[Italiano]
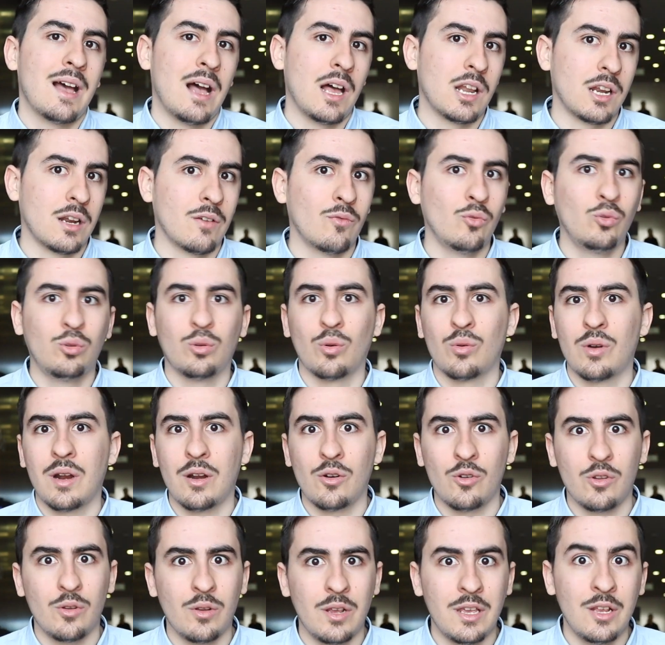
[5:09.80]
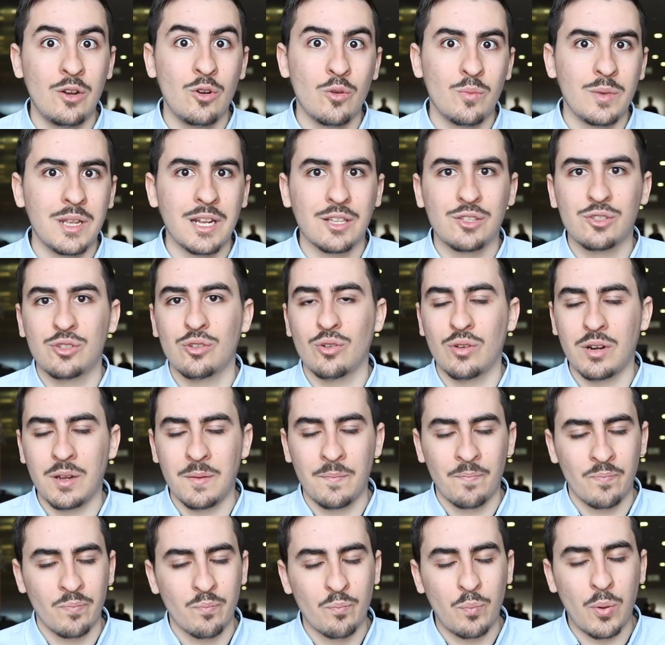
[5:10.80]
hanno avuto un'illuminazione
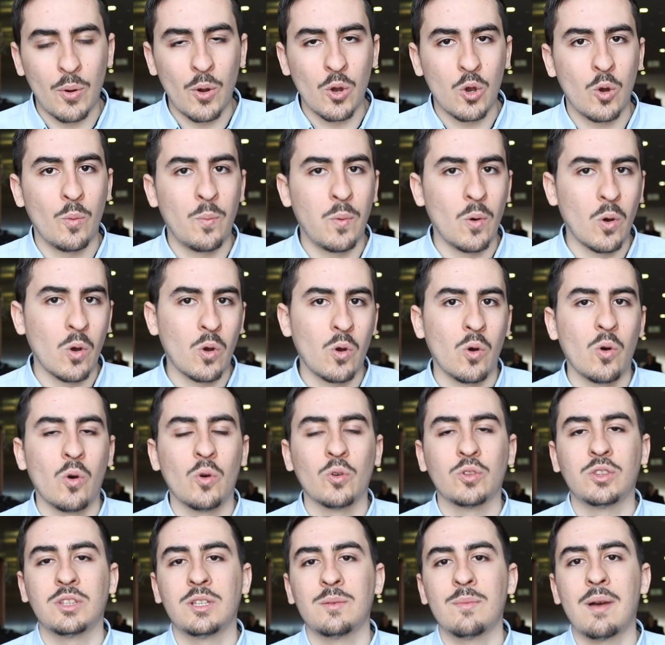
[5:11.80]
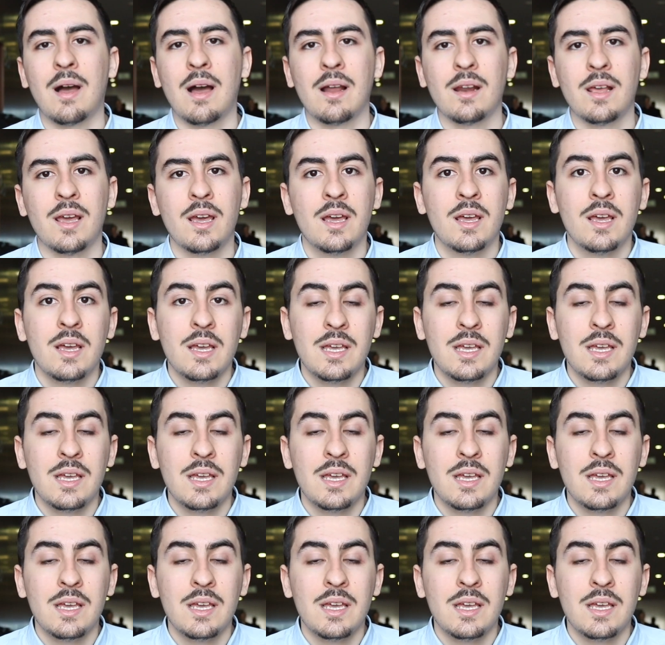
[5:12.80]
poco poco ottimale.